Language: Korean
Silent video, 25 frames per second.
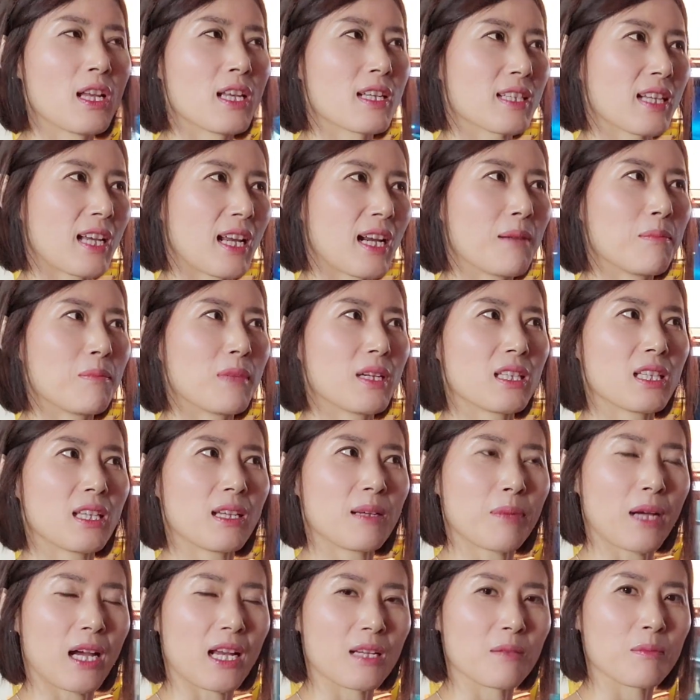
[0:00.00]

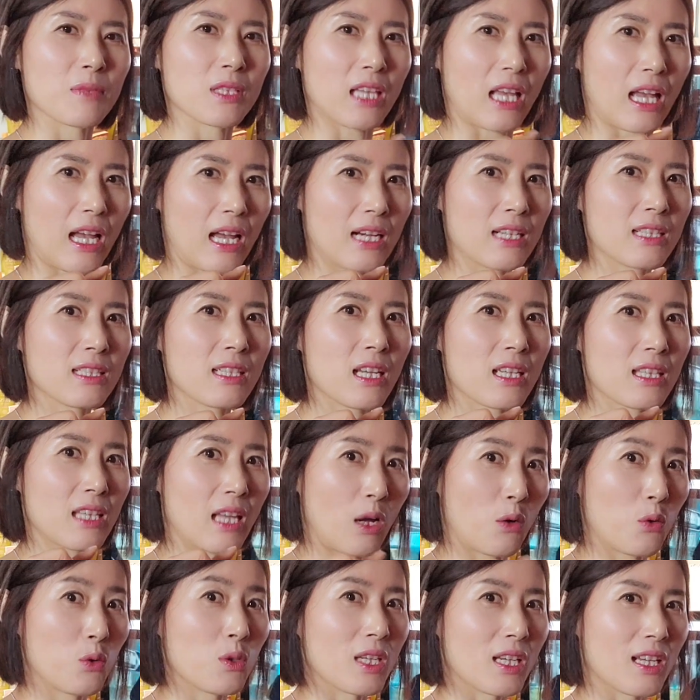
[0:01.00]
사람마다 발음이 다르게
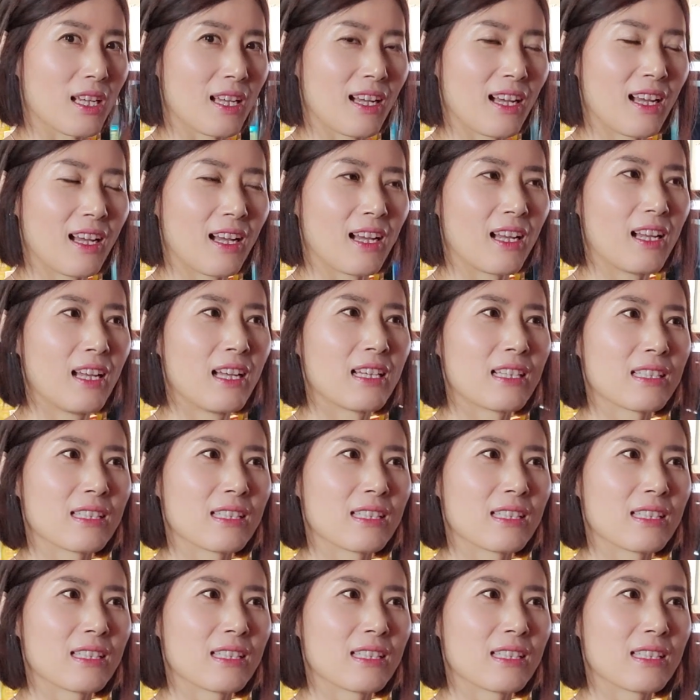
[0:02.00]
나오니까